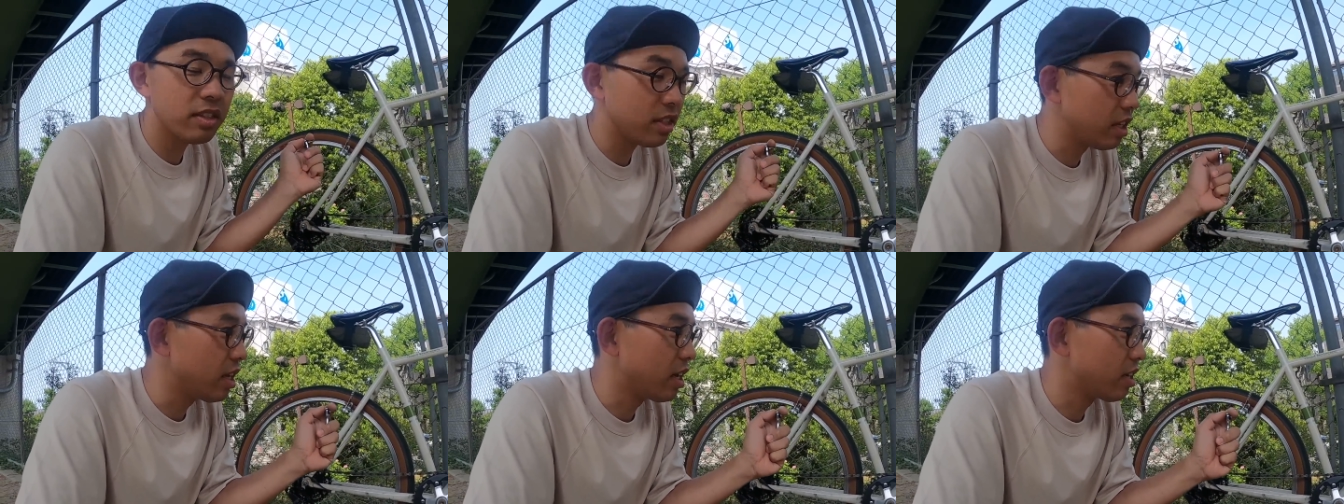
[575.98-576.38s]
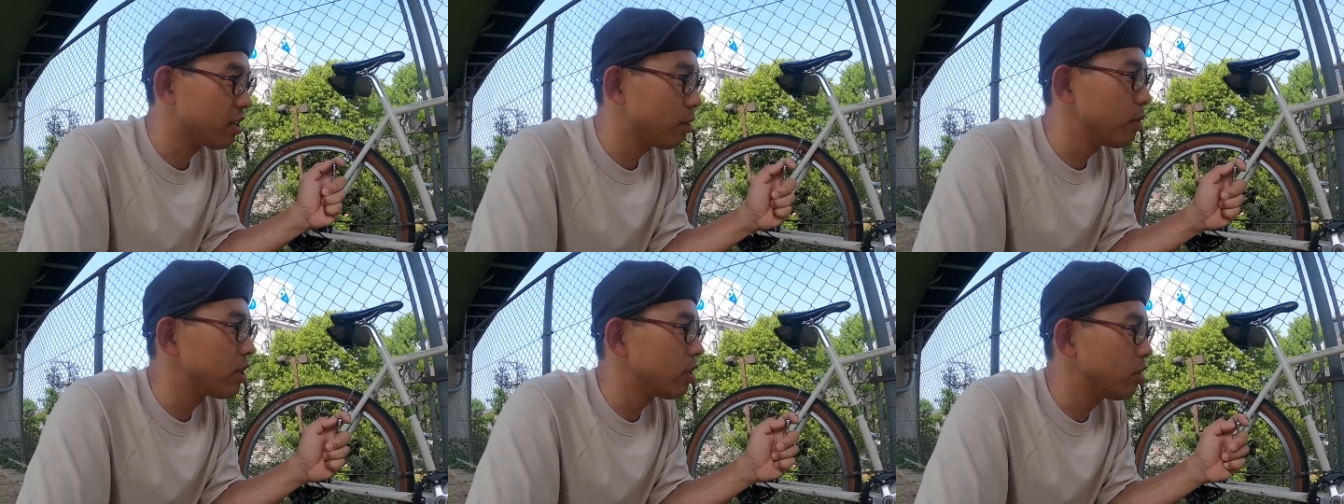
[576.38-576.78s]
ですね改
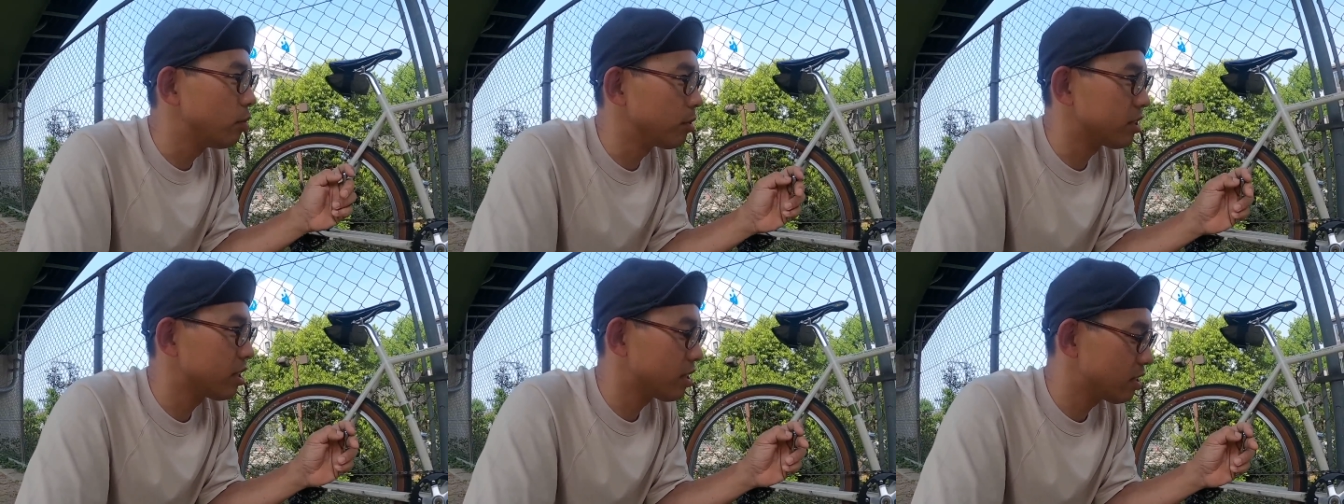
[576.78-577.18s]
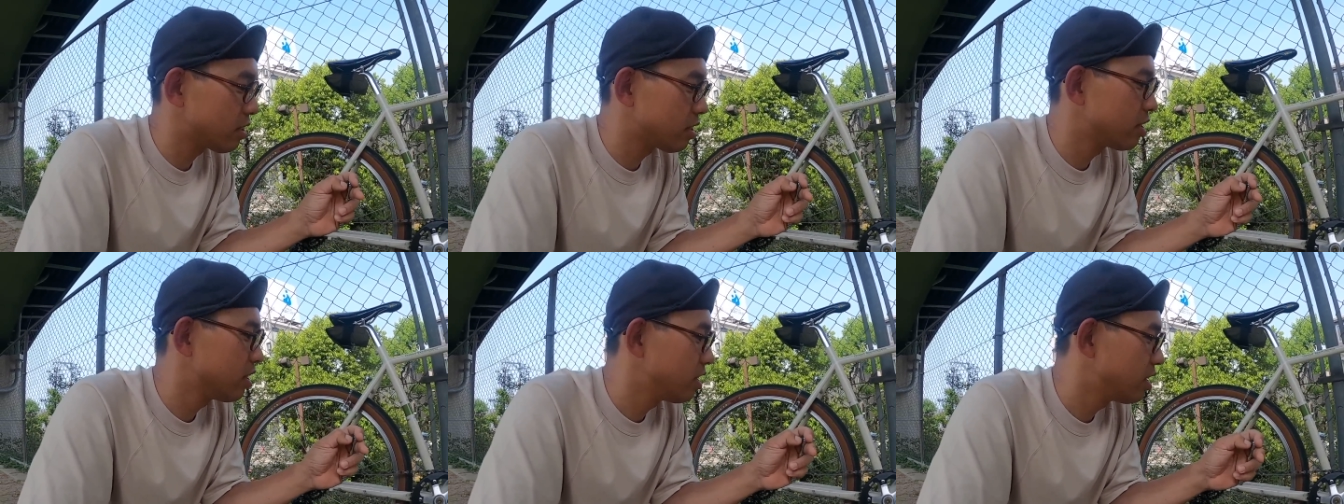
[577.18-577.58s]
めて思ったで
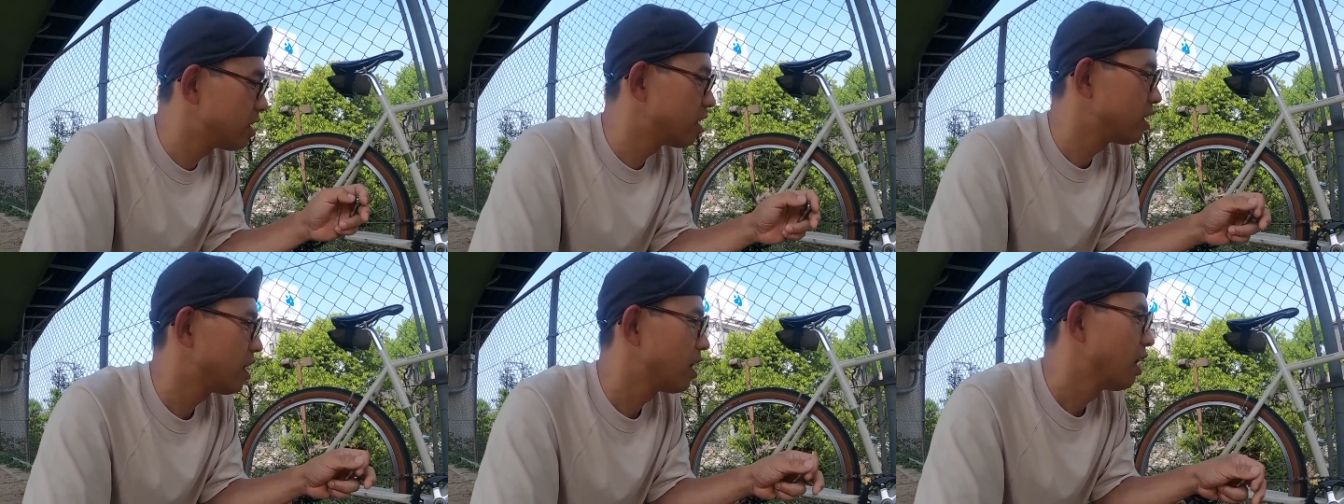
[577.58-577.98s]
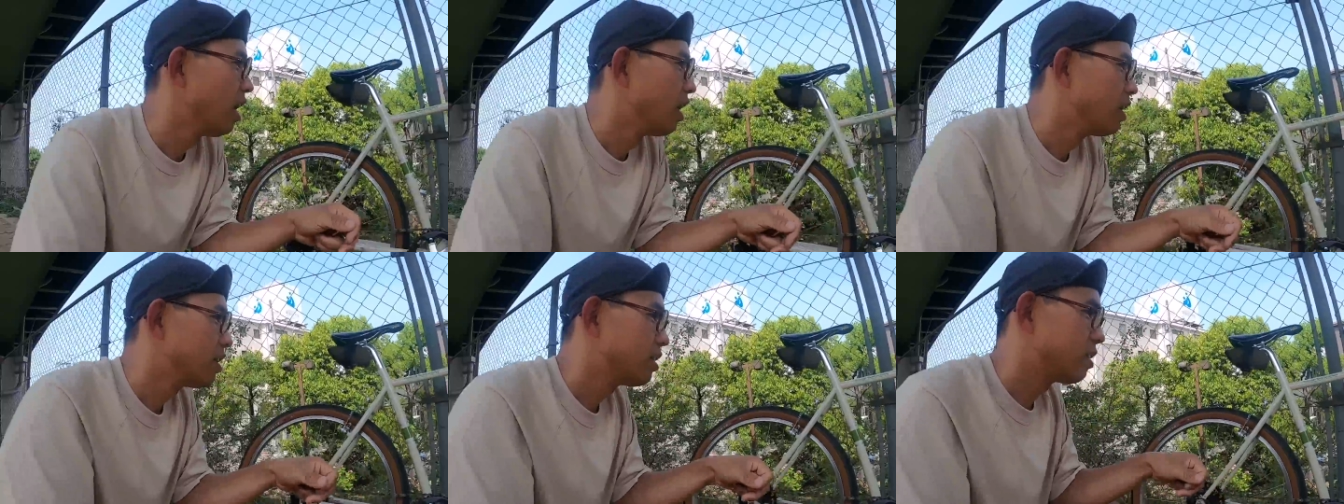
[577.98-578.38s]

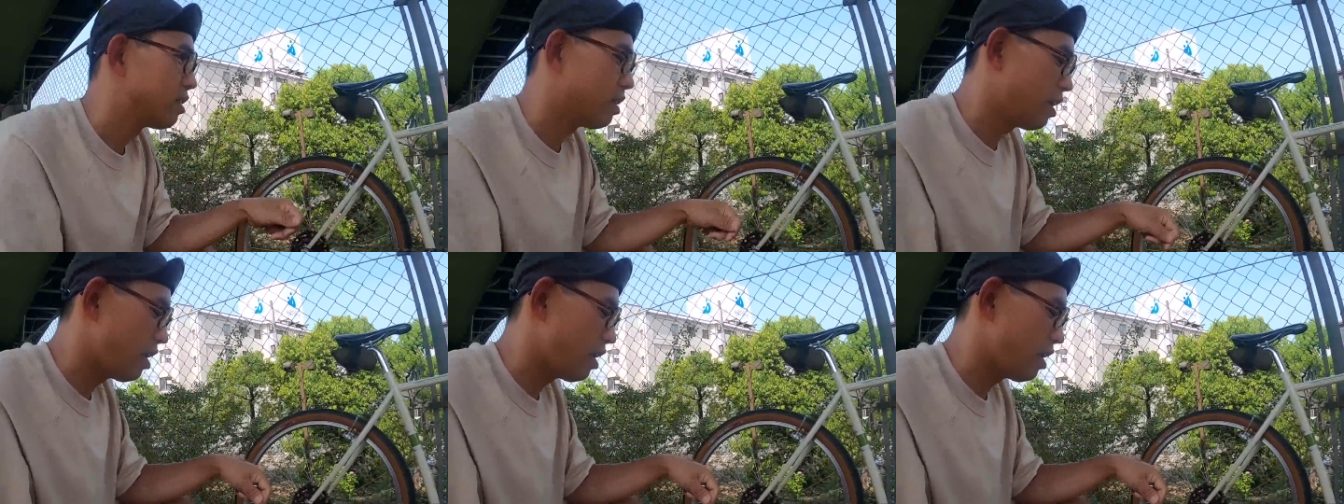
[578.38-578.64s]
す